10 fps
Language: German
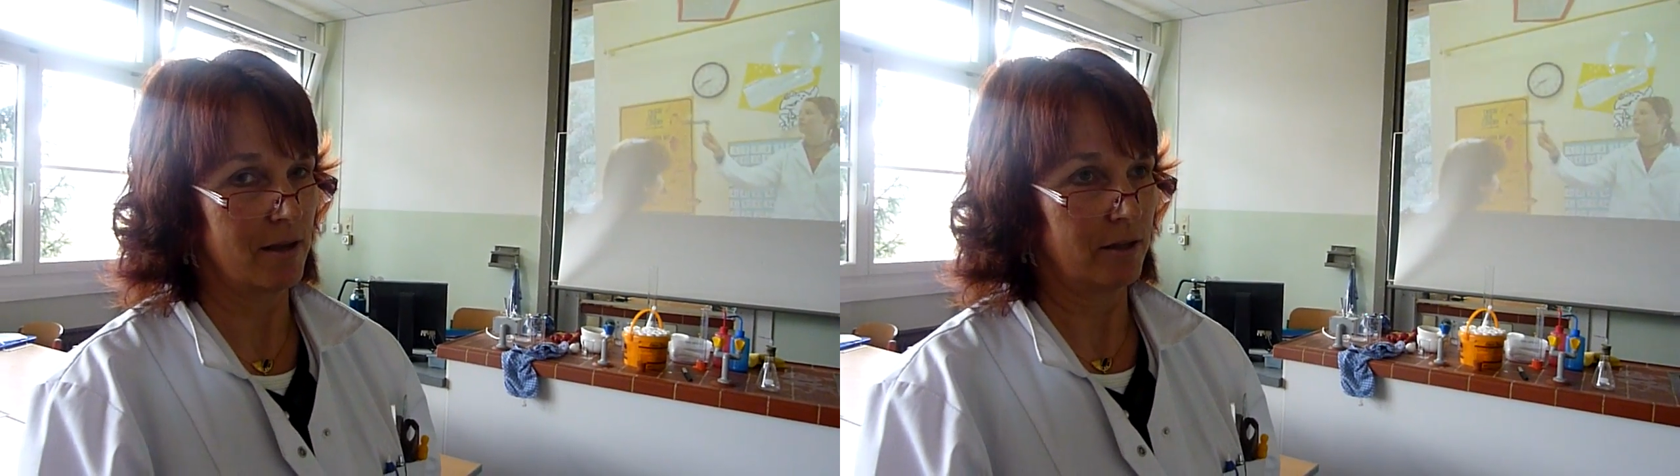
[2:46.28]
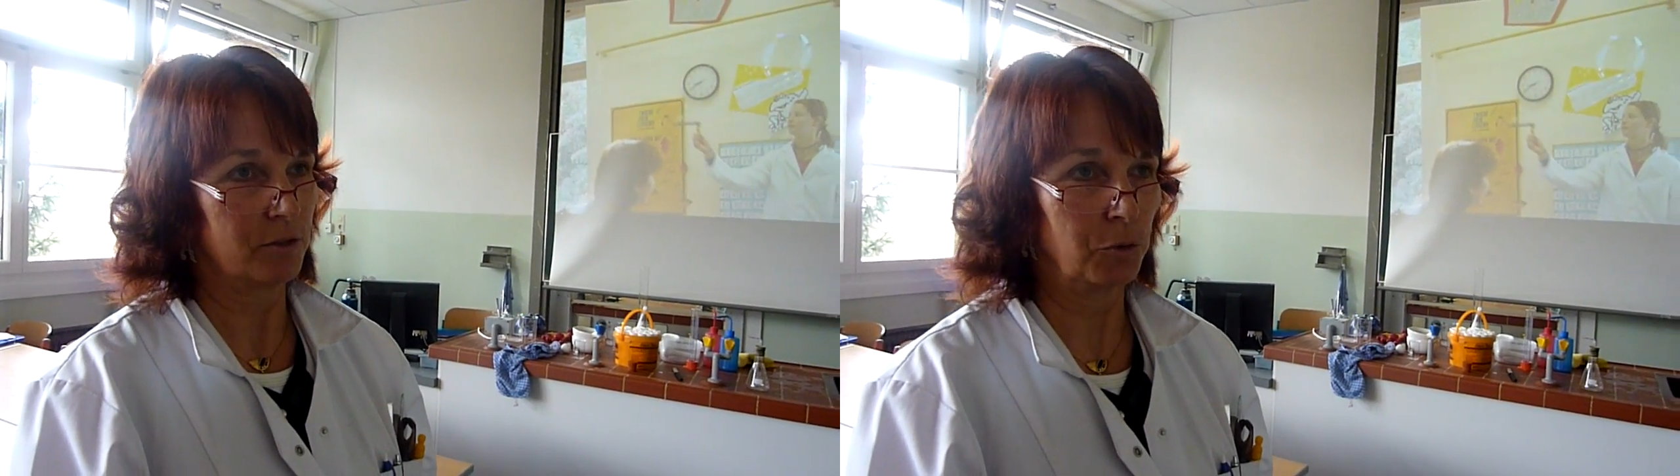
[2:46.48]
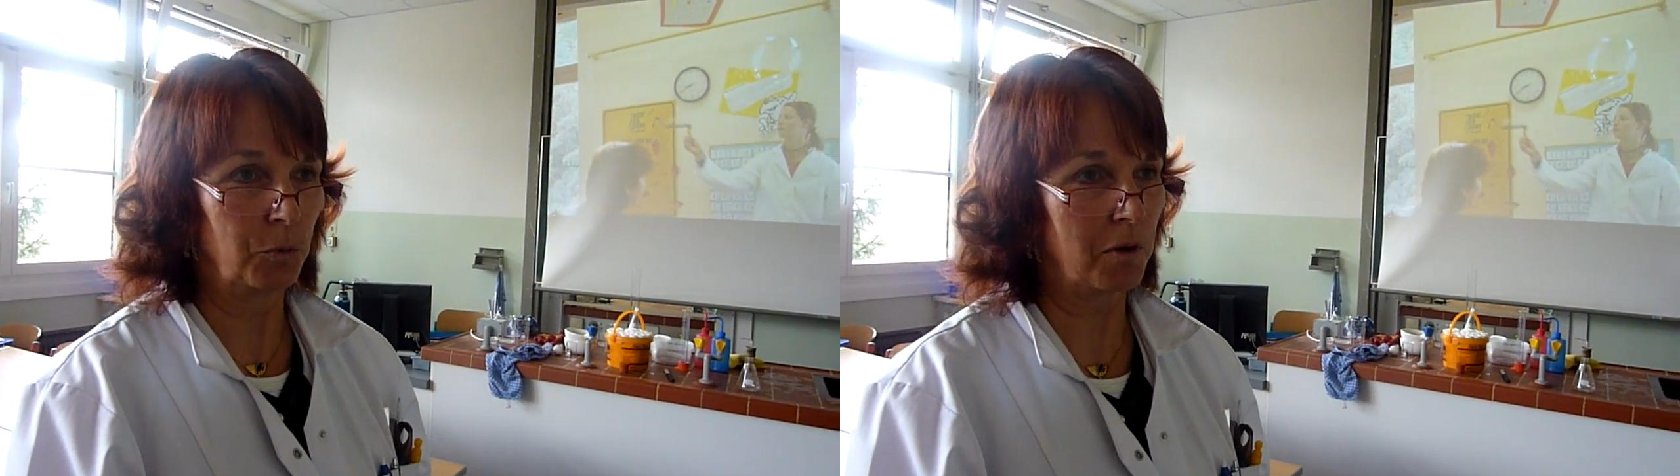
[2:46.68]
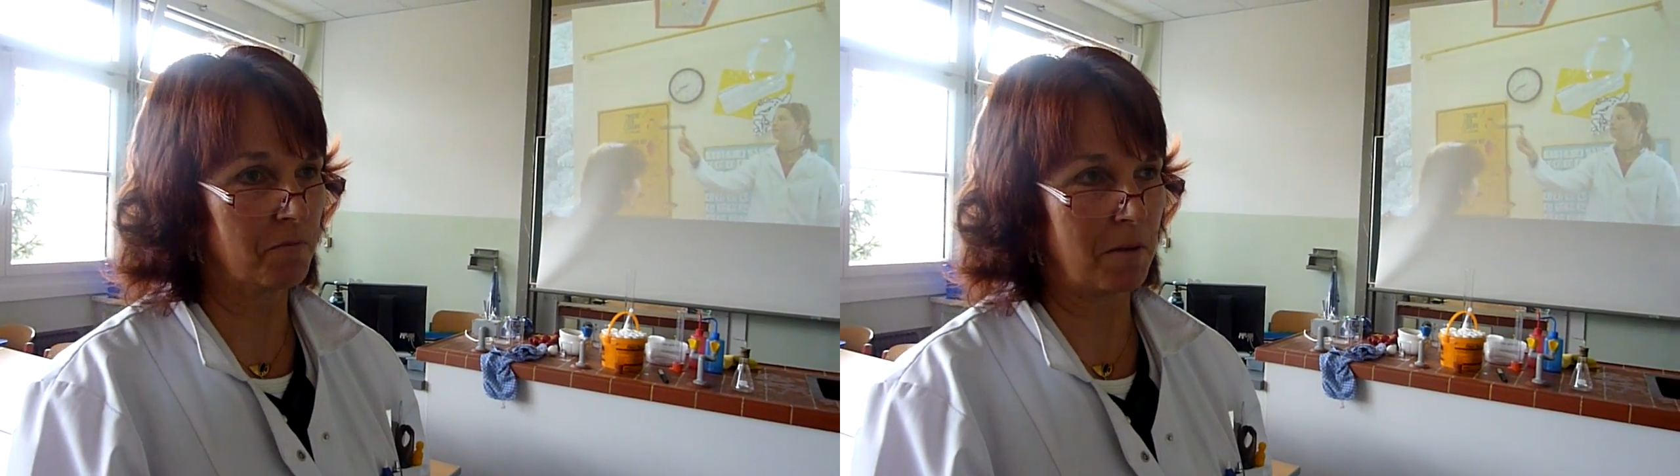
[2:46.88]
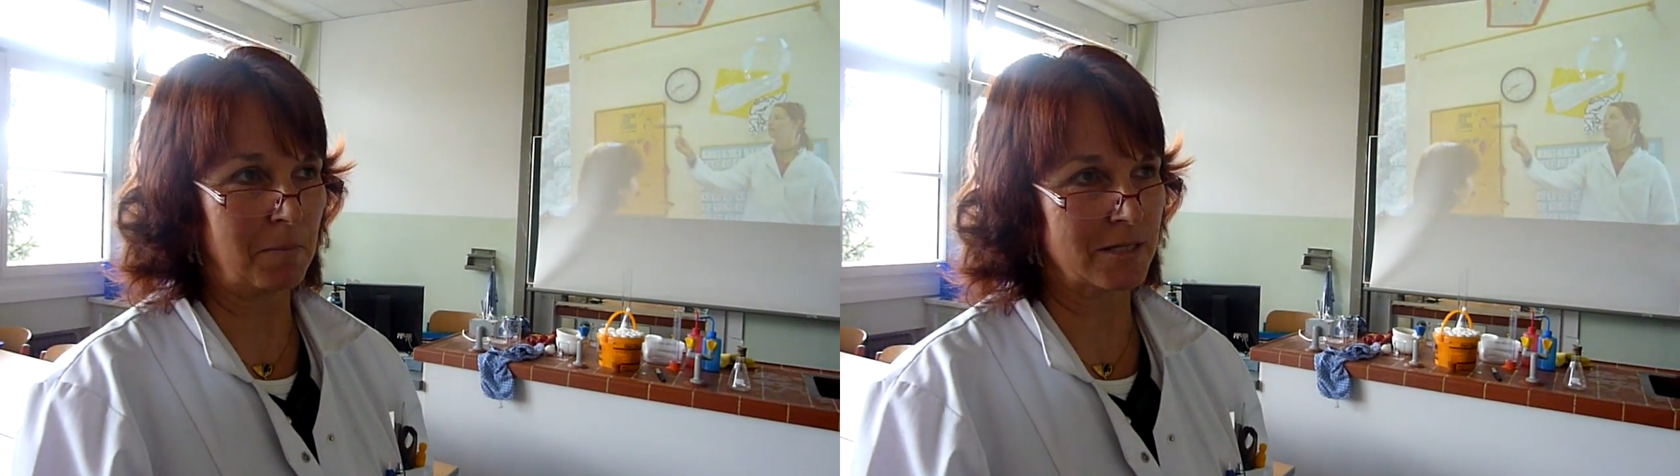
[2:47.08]
Nur
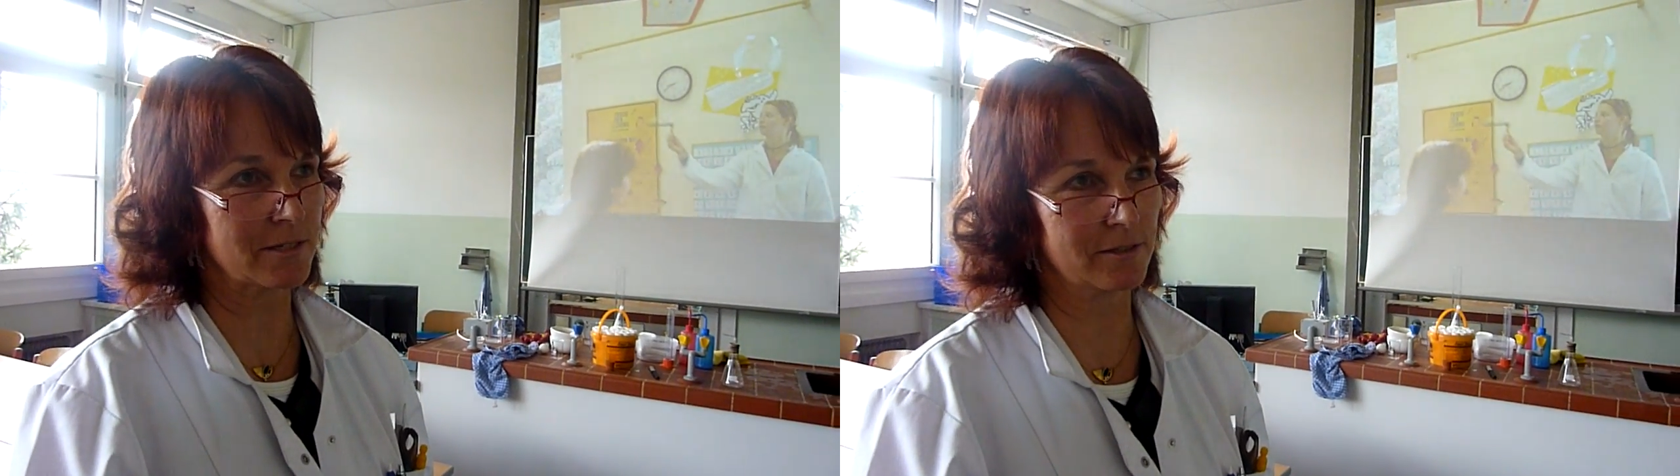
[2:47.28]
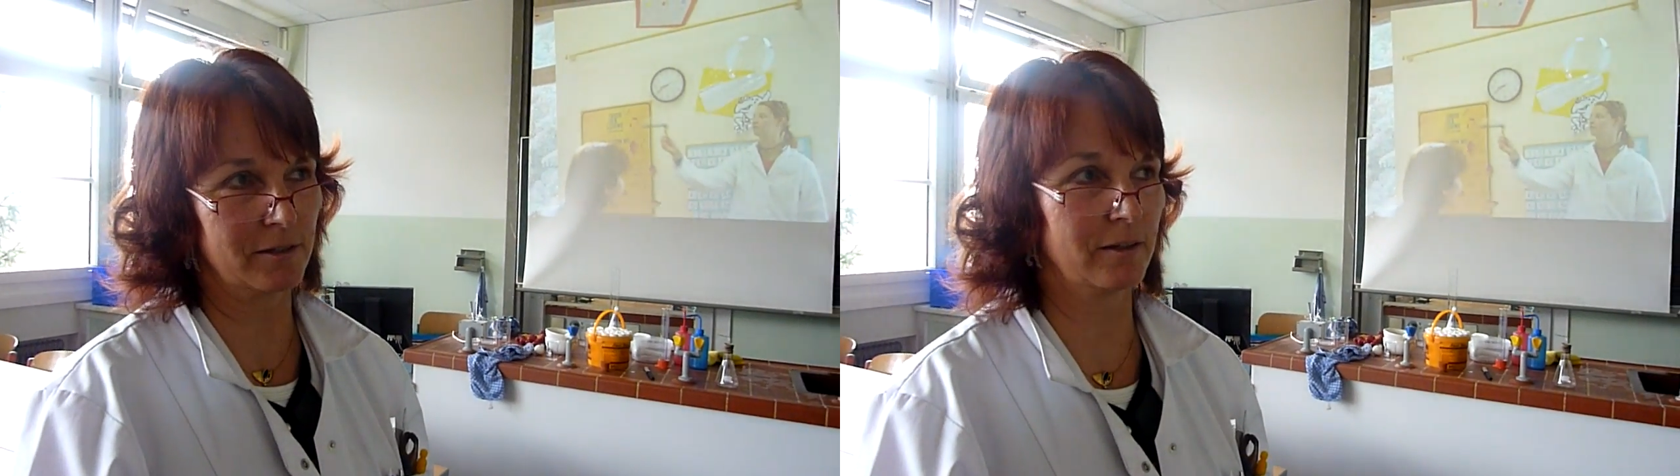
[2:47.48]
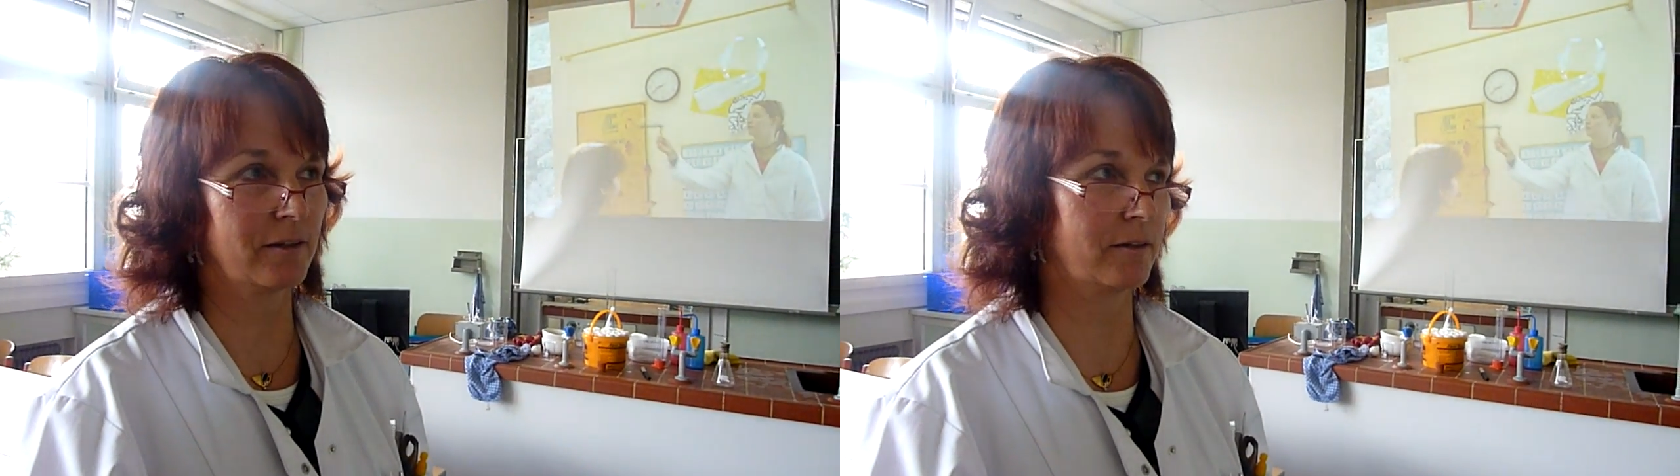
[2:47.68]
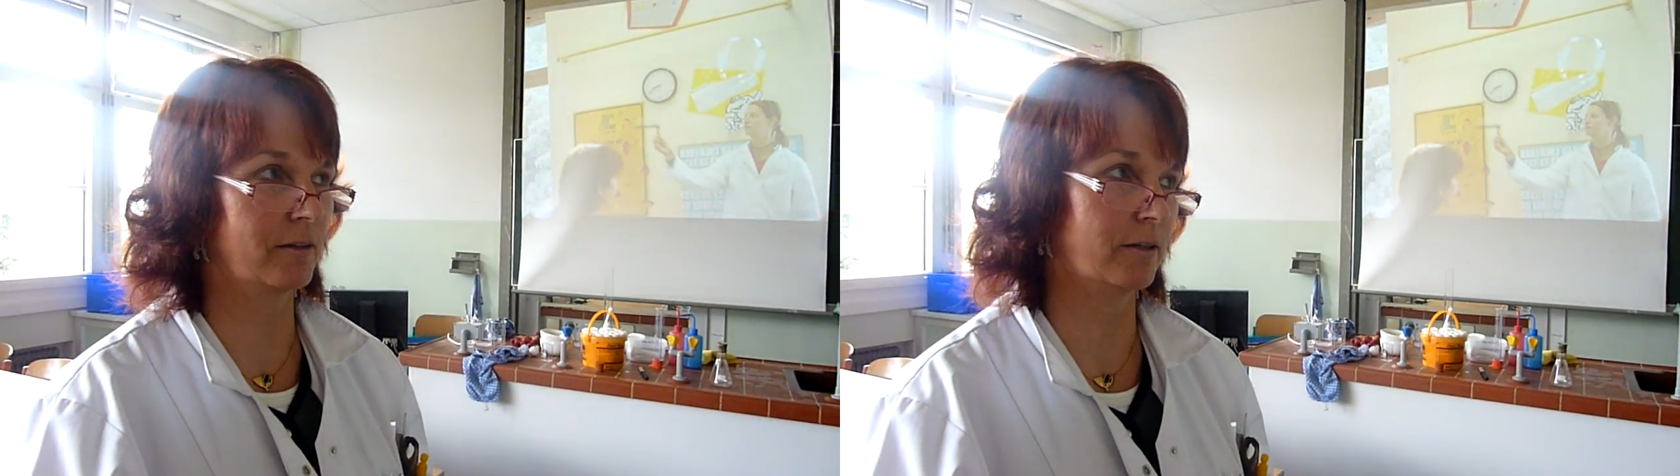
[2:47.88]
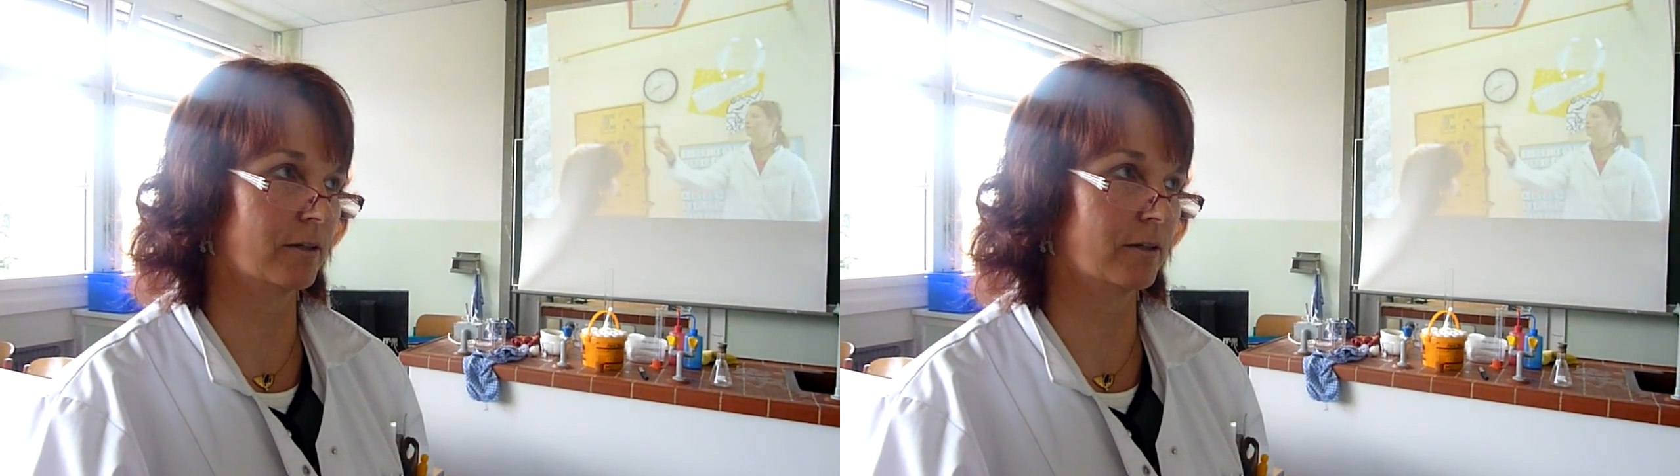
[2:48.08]
wenn man sie